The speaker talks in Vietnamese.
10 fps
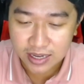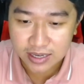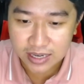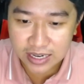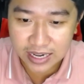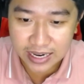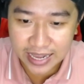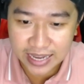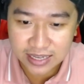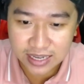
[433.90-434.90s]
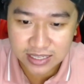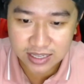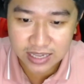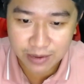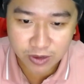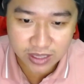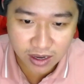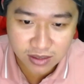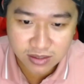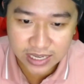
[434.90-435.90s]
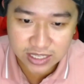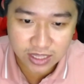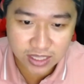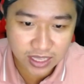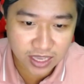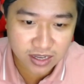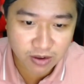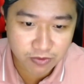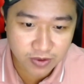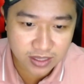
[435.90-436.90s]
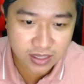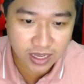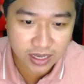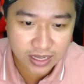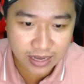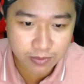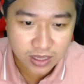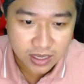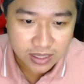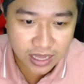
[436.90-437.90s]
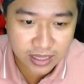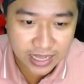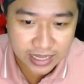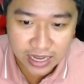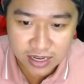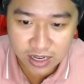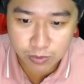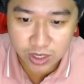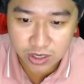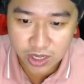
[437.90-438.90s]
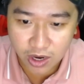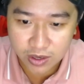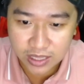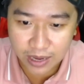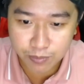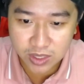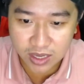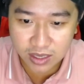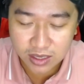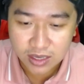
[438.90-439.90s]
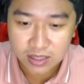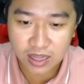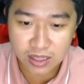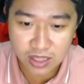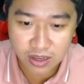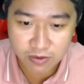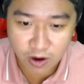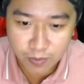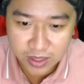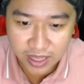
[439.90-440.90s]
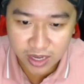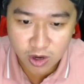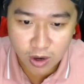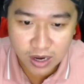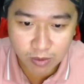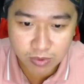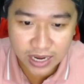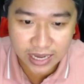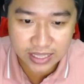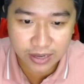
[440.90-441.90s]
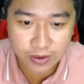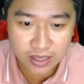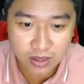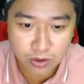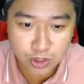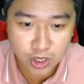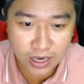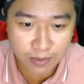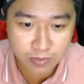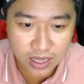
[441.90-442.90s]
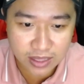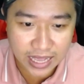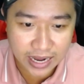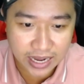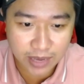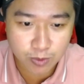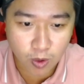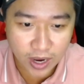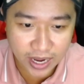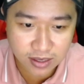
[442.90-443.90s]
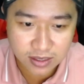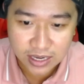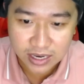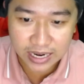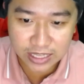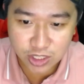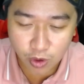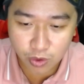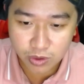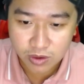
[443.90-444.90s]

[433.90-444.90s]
đinh thị lan ca sĩ đàm vĩnh hưng ca sĩ thị tiên công vinh thì các tên này tấn công dữ dội thậm chí tên Điền Võ Minh Điền còn công khai treo giải thưởng cho năm tên đàn em của hắn đánh tôi